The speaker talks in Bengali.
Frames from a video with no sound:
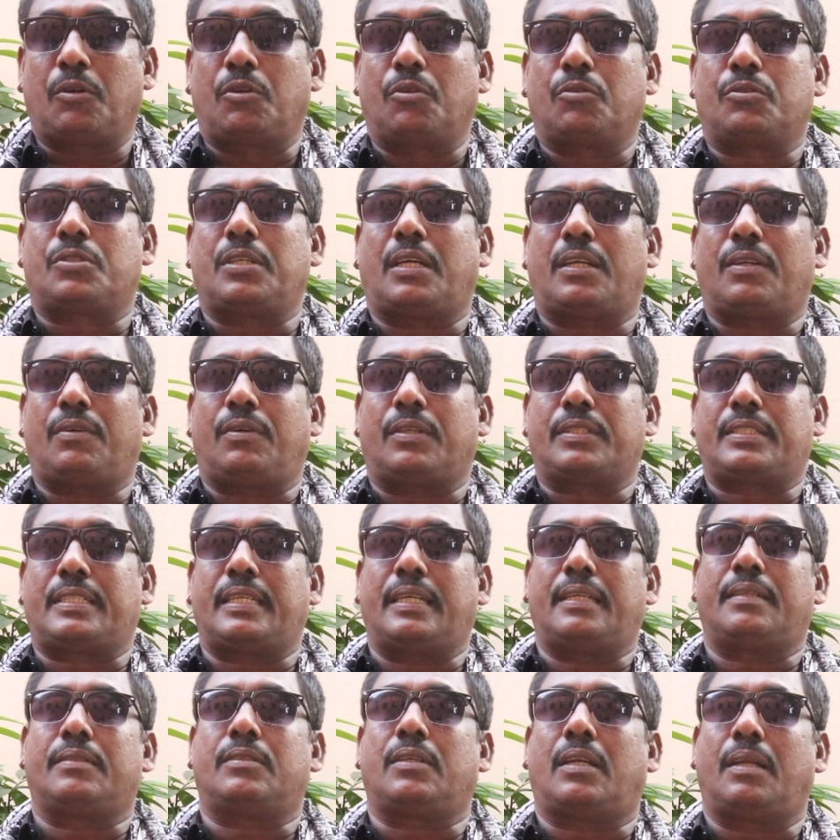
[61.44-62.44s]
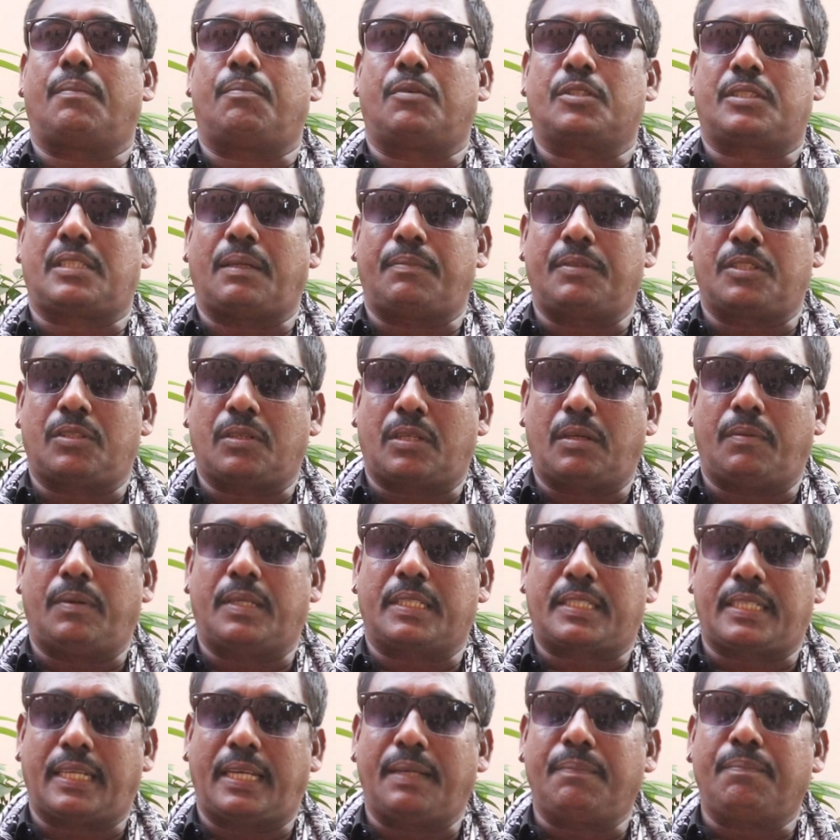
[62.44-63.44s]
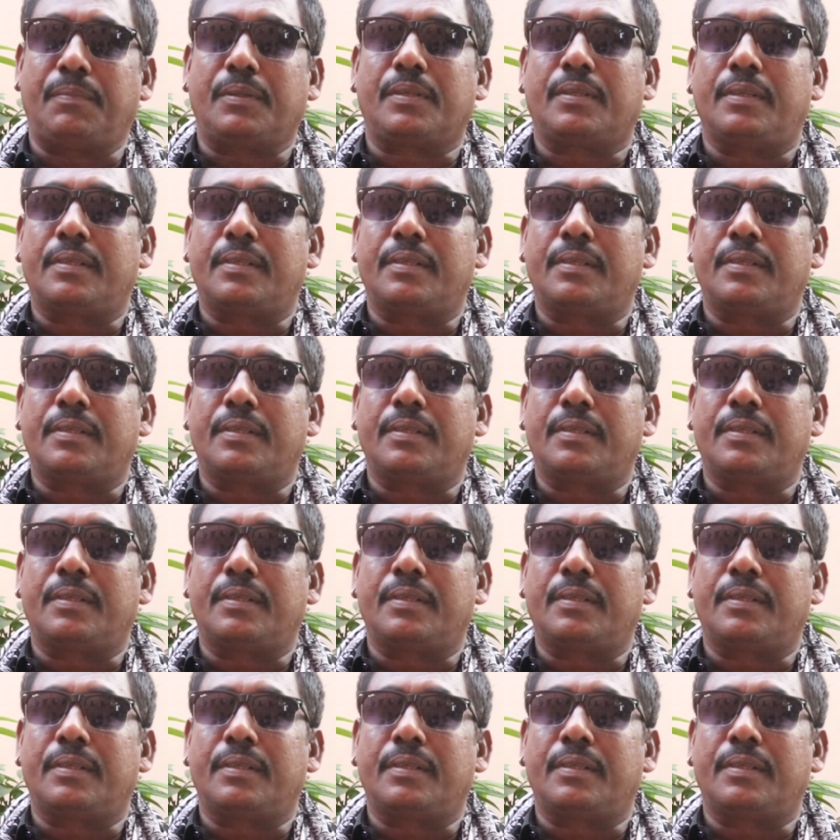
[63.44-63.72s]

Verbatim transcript: প্রডিউসার হচ্ছেন জনাব মোস্তাফিজুর রহমান সাহেব